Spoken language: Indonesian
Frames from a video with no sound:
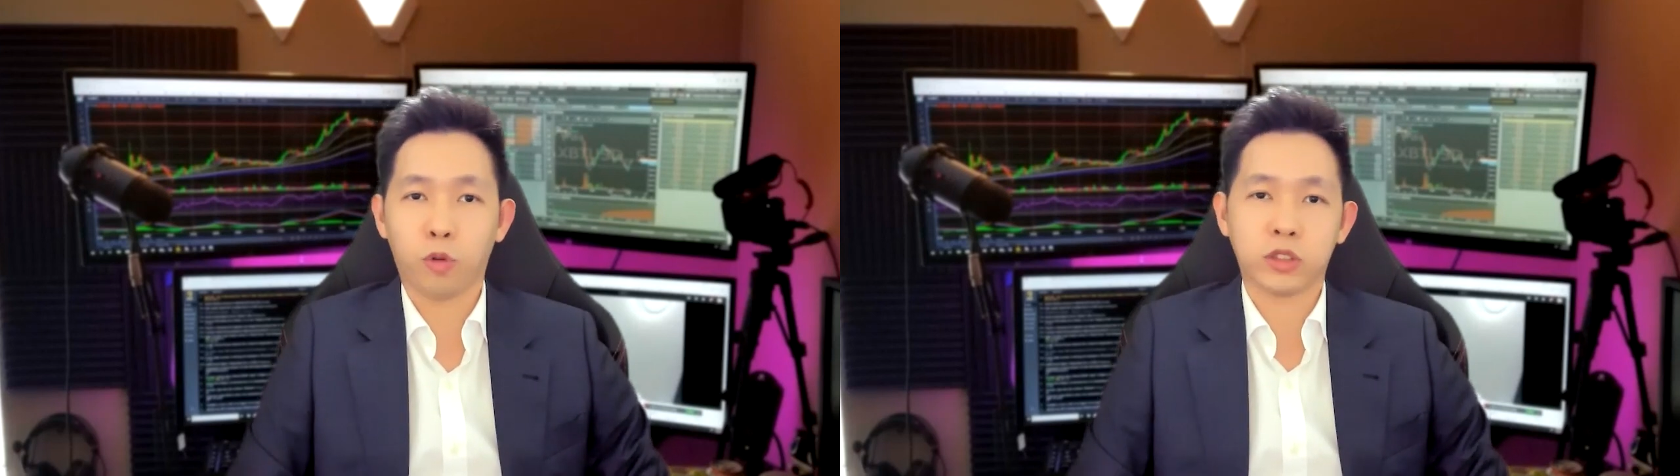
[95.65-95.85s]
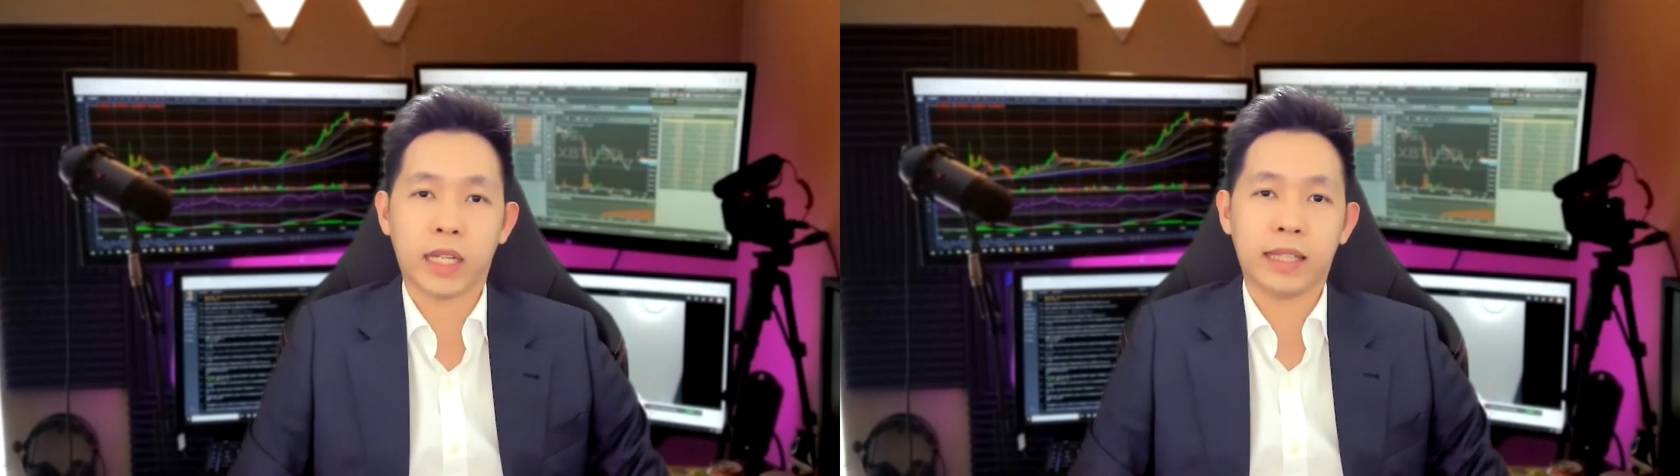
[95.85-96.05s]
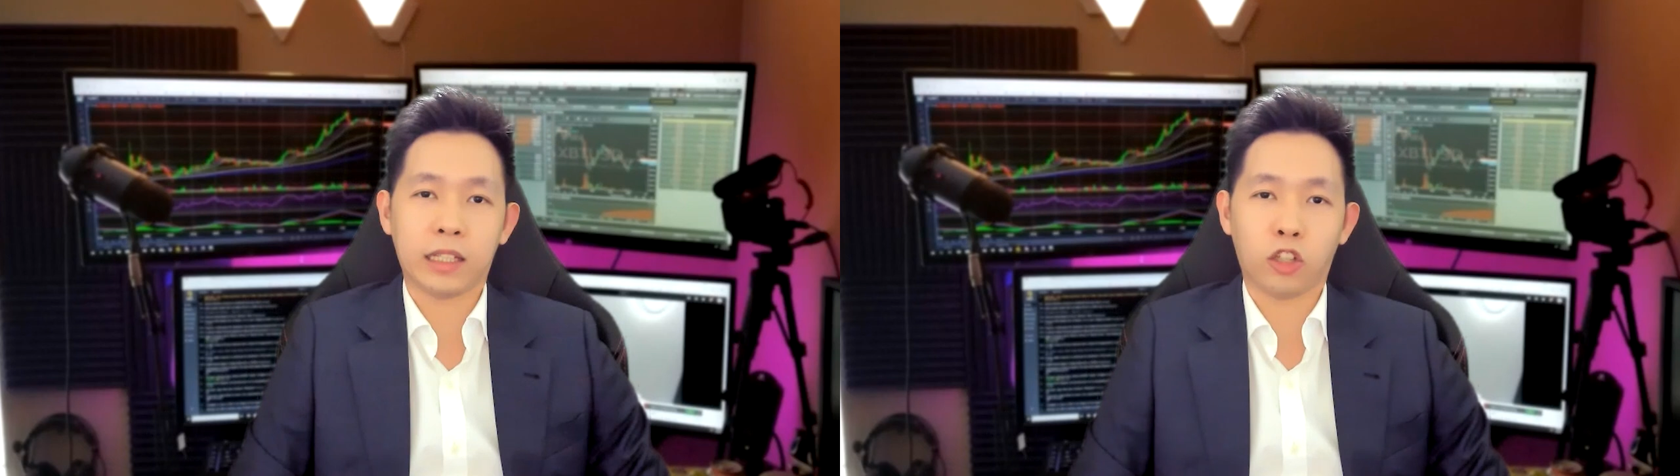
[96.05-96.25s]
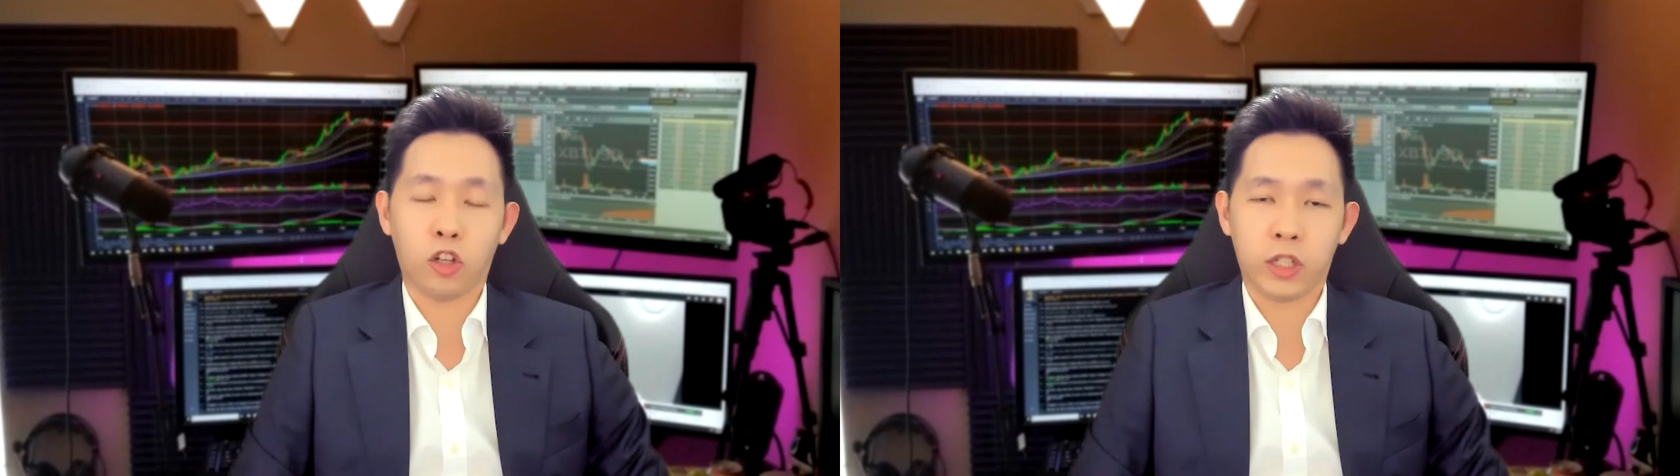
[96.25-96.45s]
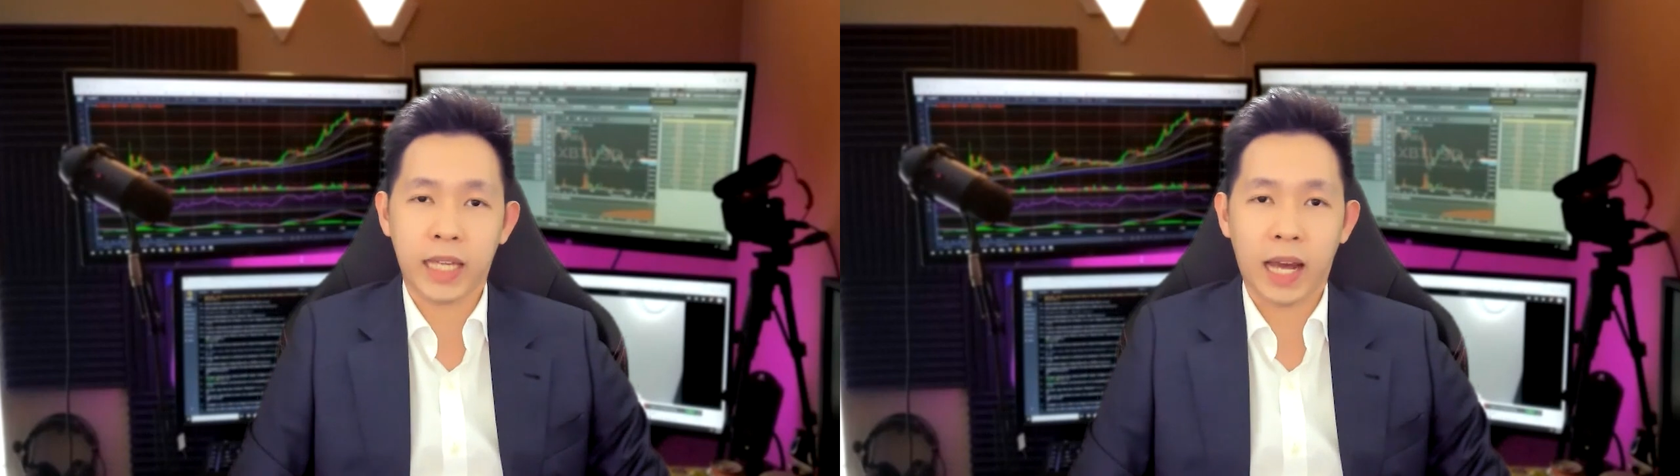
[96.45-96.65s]
perusahaan
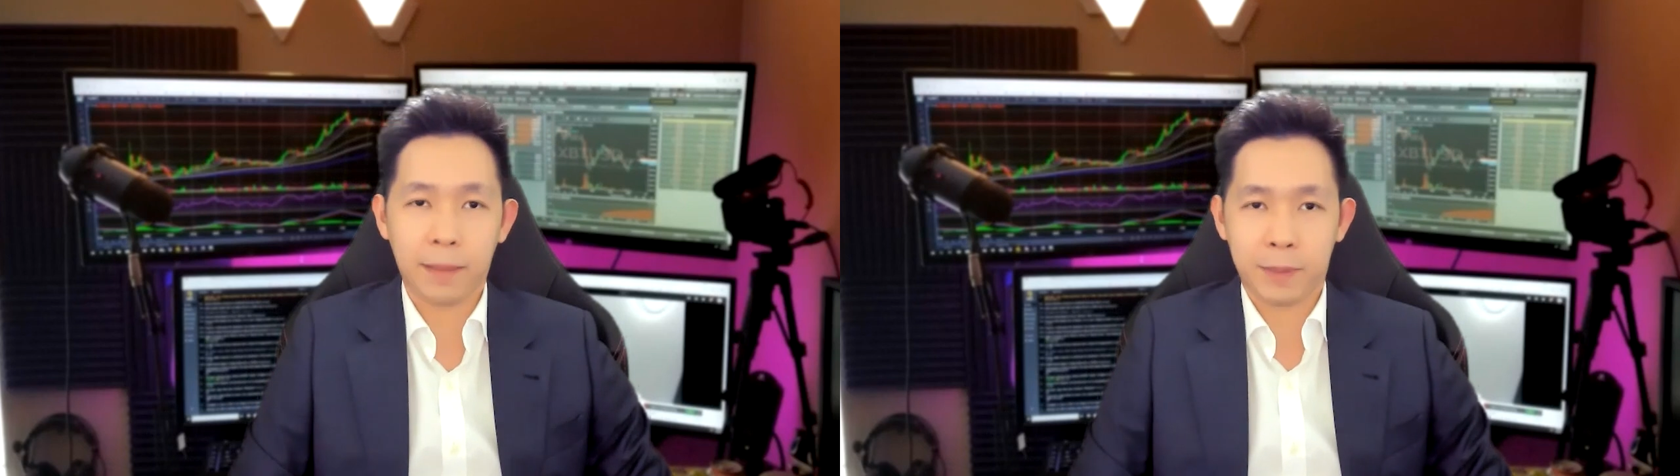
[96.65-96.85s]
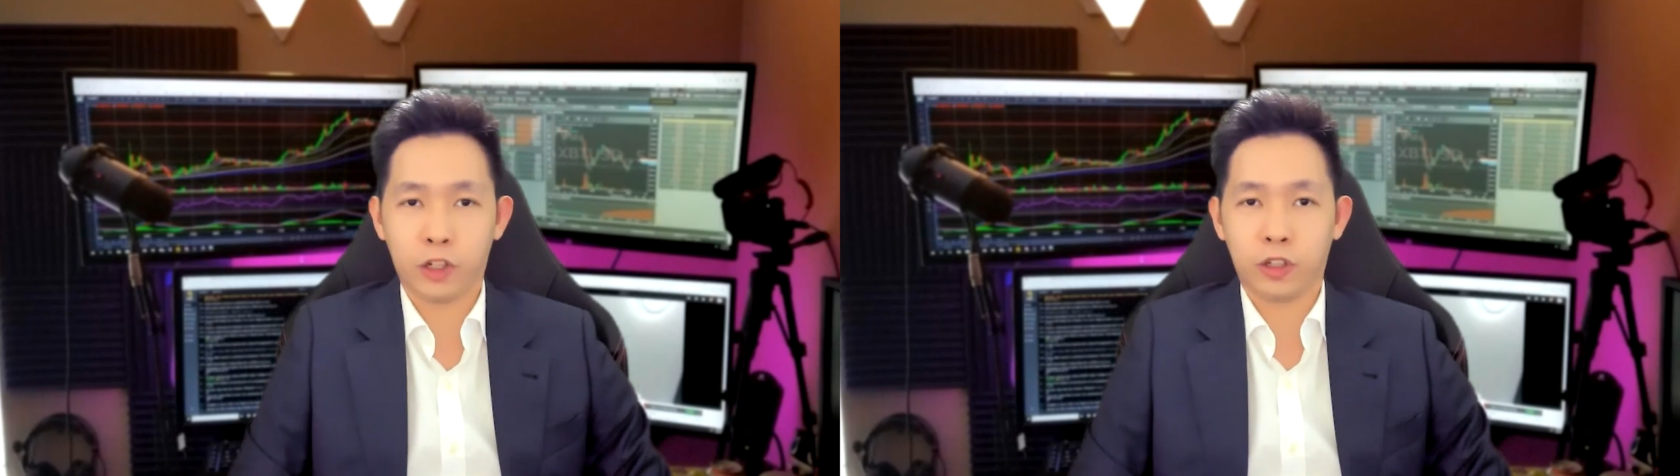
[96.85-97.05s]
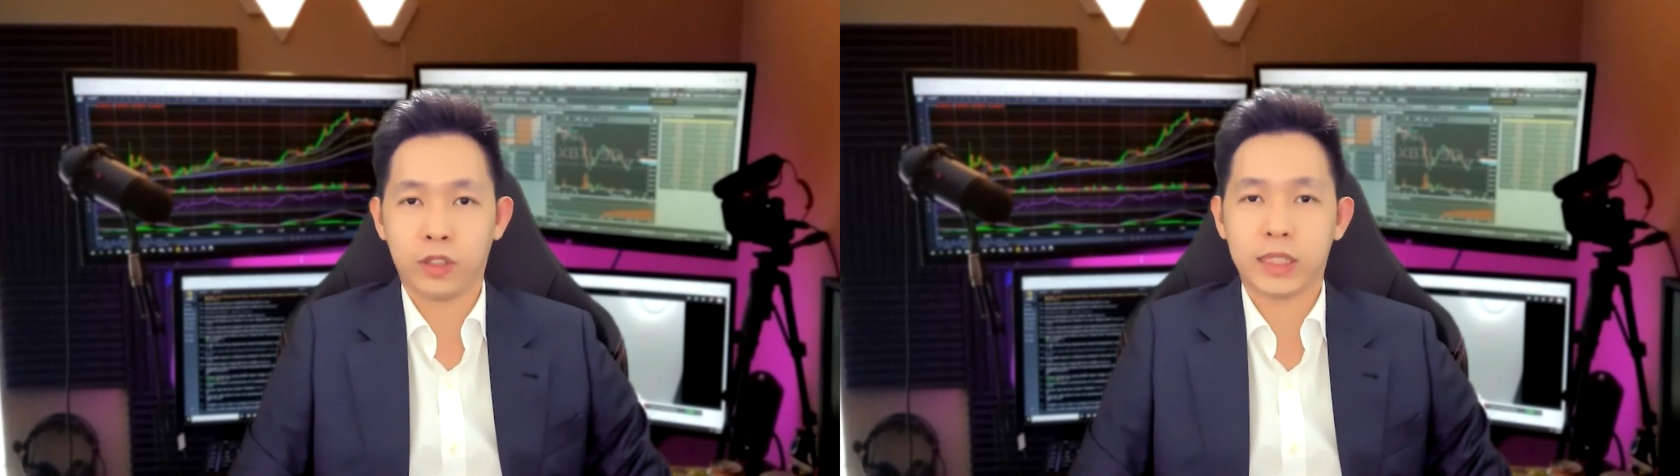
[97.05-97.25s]
teknologi yang IPO.